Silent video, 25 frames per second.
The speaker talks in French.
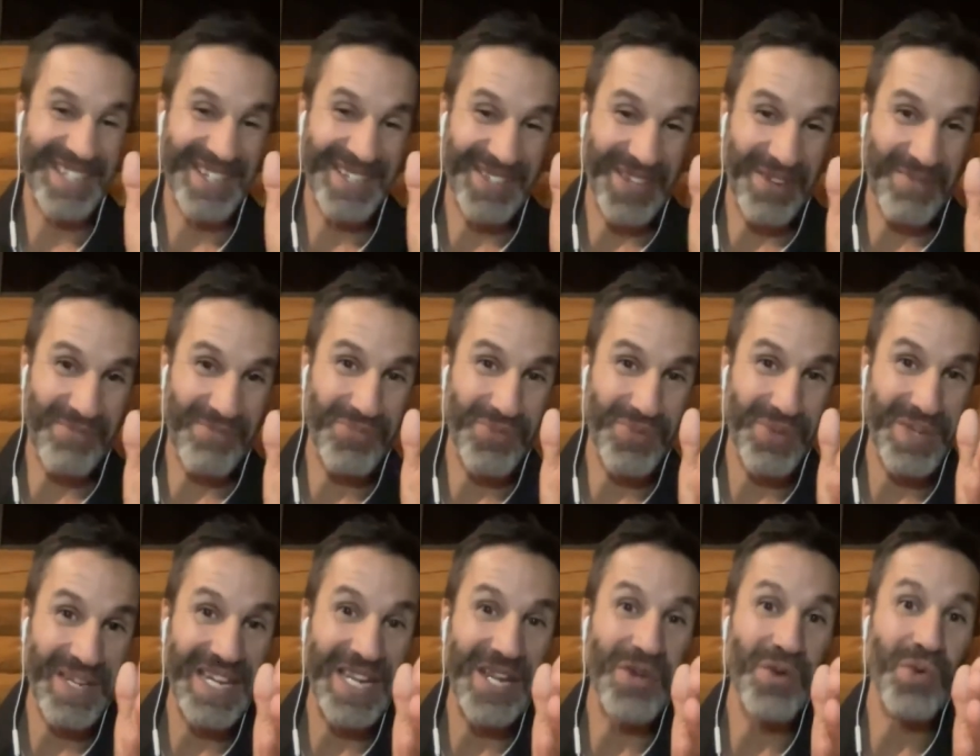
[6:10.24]

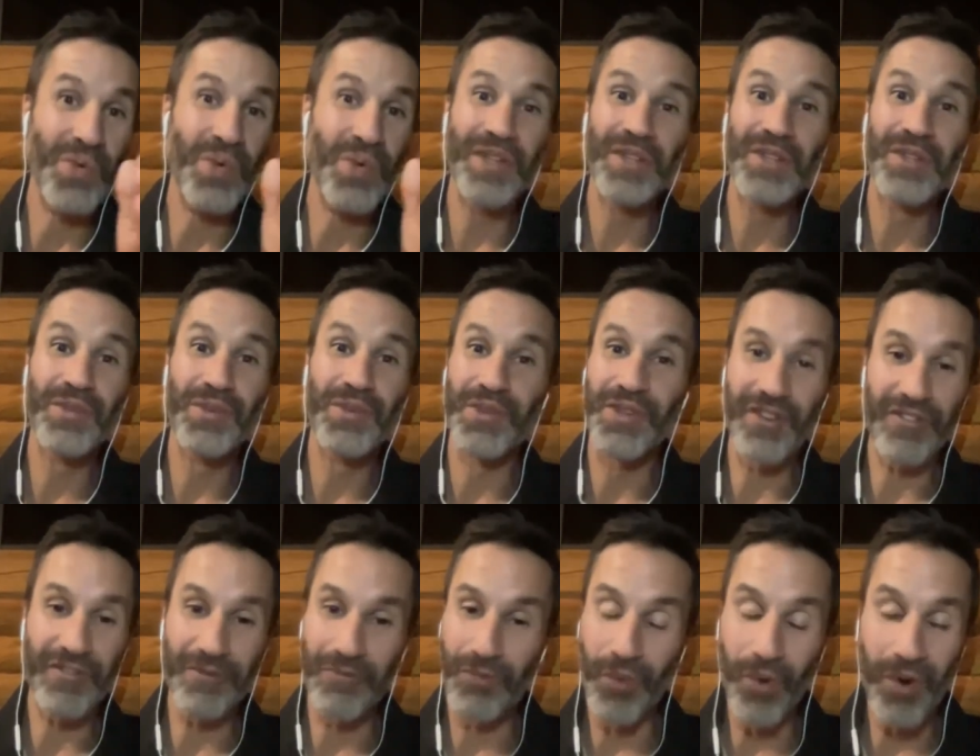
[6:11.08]
depuis les
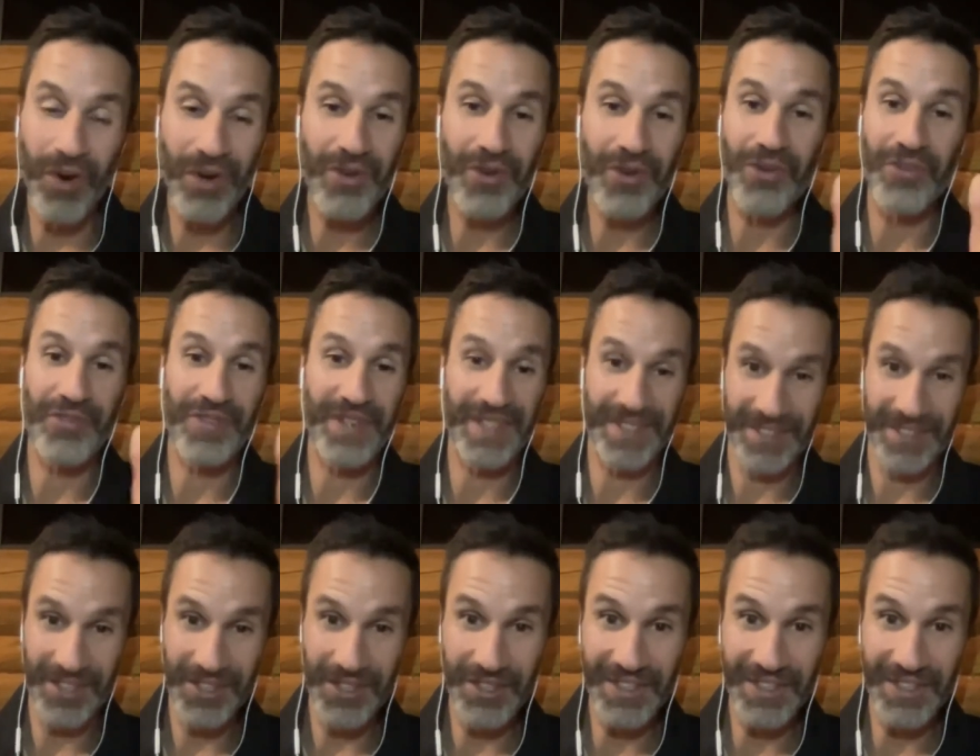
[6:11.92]
8-9 mois qu'on fait ça,